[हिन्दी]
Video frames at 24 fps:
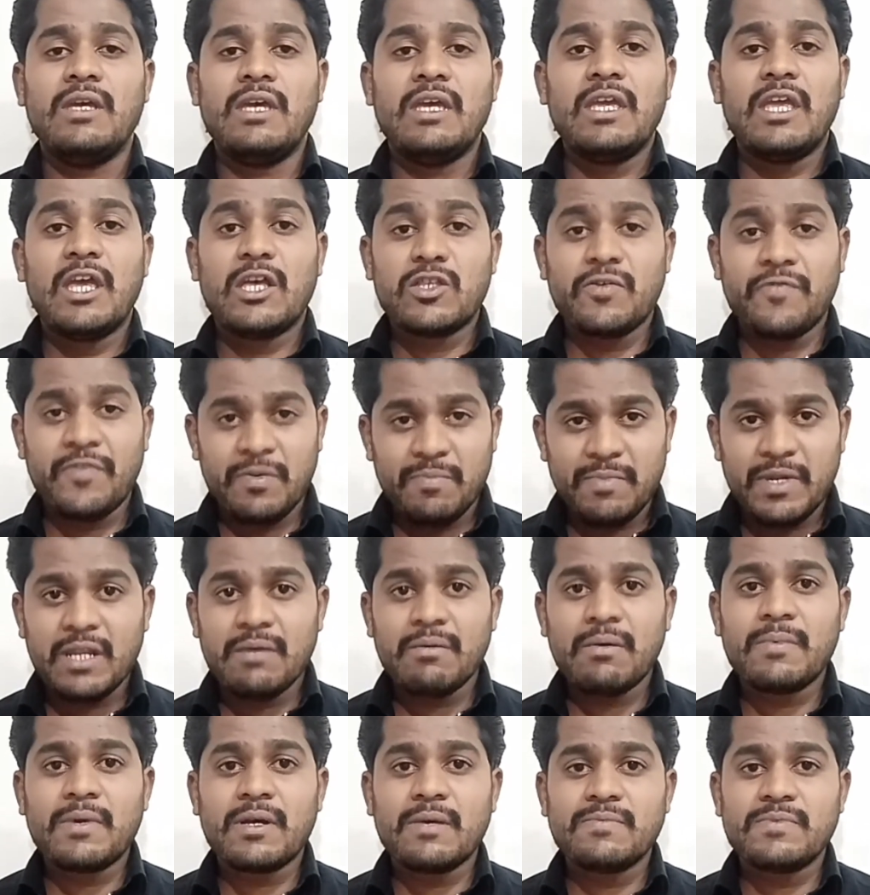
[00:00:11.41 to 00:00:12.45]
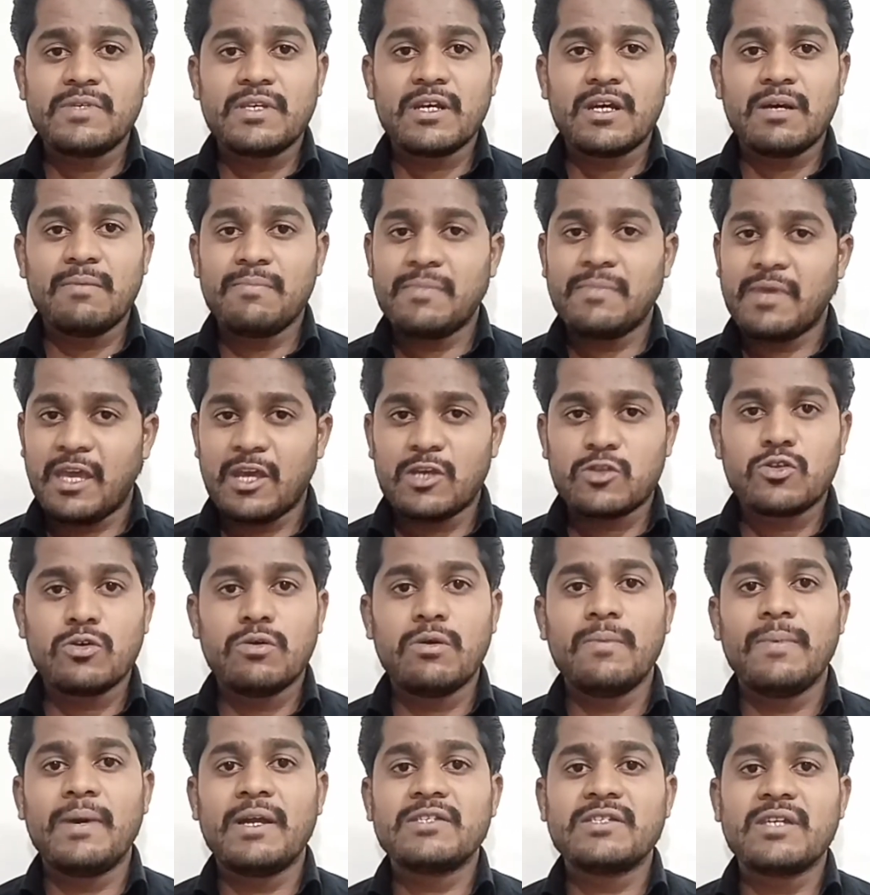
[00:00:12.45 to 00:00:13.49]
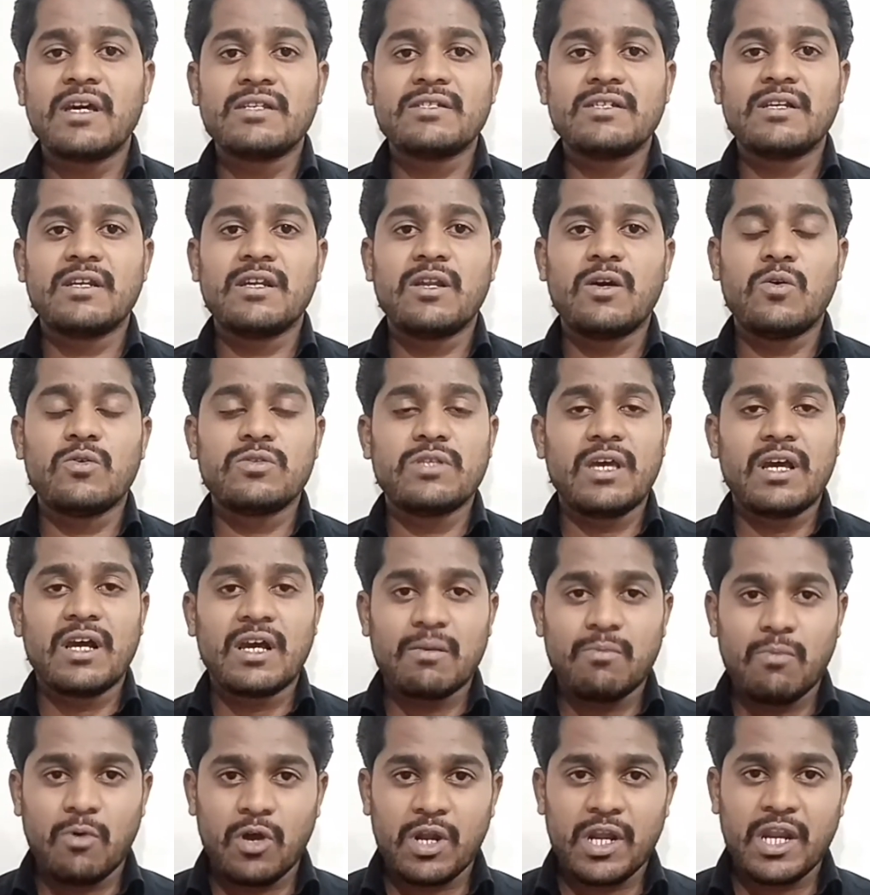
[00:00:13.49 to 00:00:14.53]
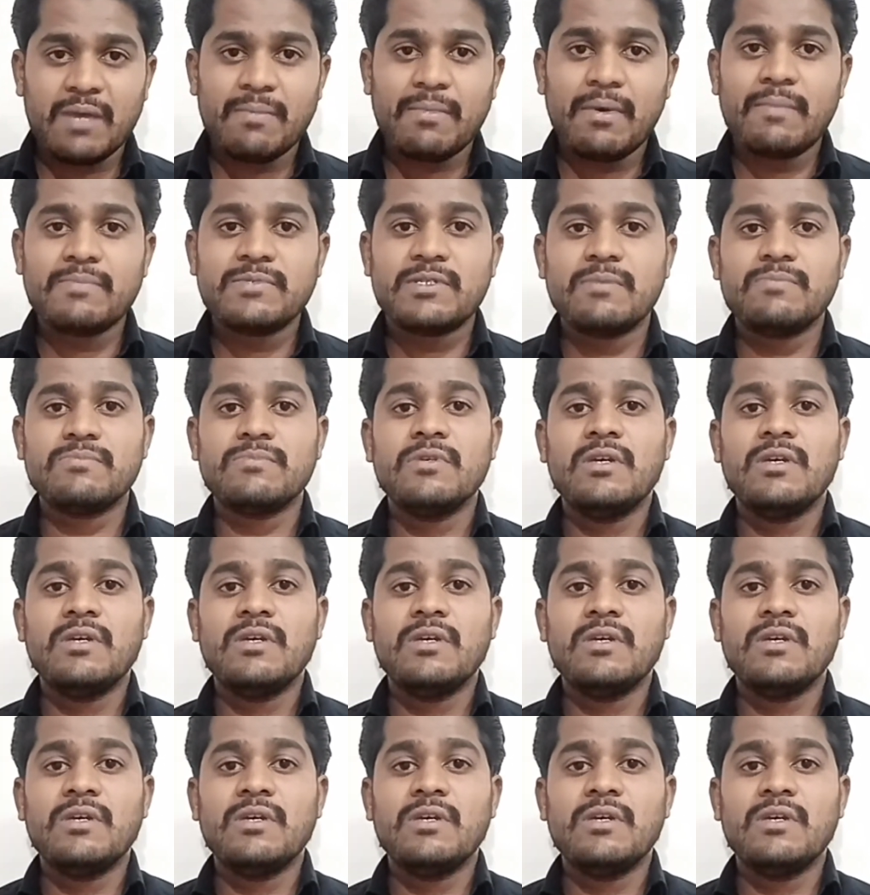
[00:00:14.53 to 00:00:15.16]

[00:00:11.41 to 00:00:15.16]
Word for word: या तो फिर मिनिमम कम से कम एक तो भी बार चार्ज करना होता है अगर मॉर्निंग में जब